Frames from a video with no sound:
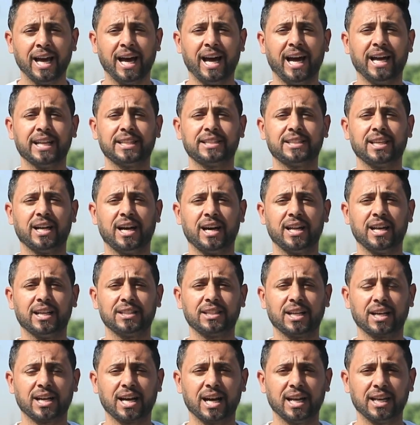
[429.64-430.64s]
حتى
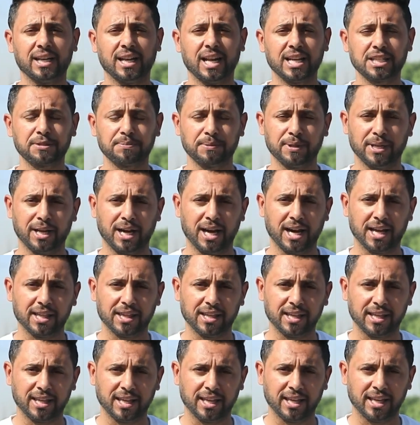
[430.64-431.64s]
نتخلص من
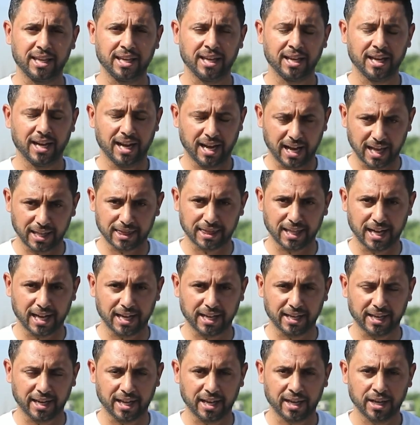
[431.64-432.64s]
هذه
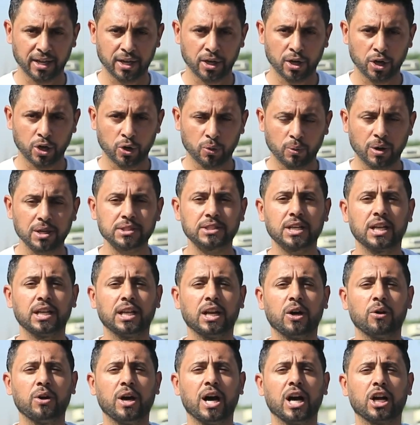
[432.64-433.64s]
الظاهرة
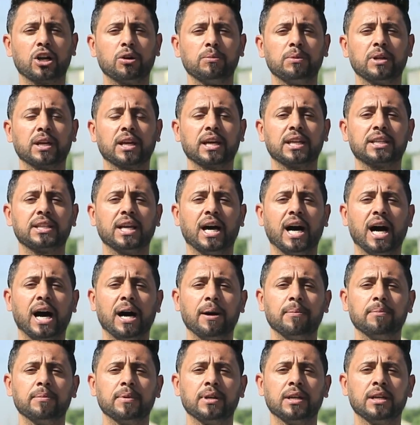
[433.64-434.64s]
وصلنا وياكم
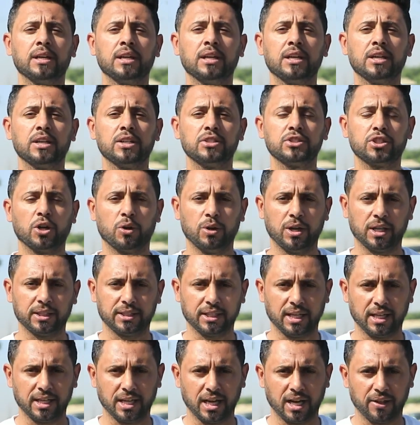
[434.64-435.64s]
لختام
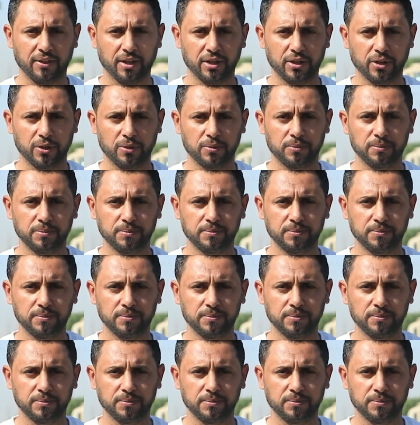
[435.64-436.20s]
جولتنا لهذا اليوم